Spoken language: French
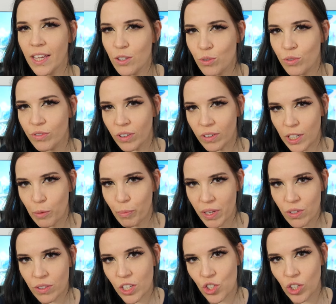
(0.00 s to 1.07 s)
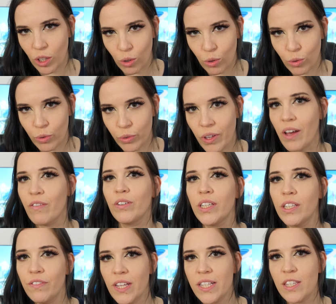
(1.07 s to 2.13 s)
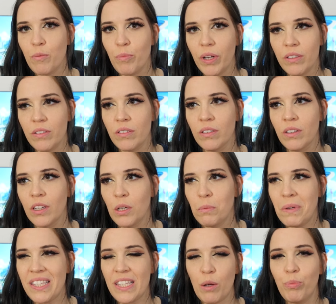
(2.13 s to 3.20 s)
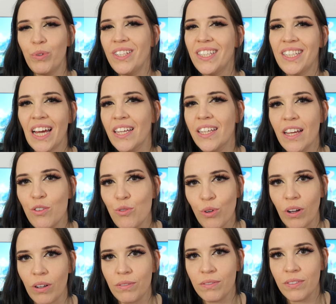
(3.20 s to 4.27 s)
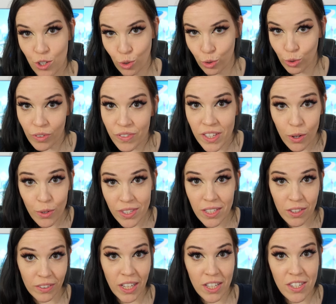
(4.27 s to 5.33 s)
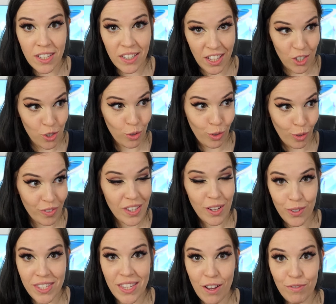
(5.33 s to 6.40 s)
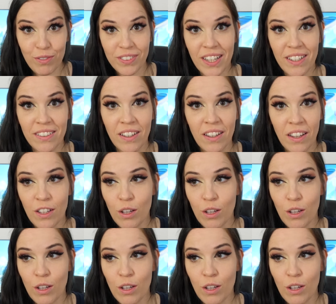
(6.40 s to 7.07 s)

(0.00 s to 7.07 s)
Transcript: Et souvent, les personnages qu'ils rencontrent avant qu'ils deviennent ses potes, bah, c'est un peu des caricatures. Et je retrouve ça aussi dans Genshin, et je retrouve ça aussi à Fontaine.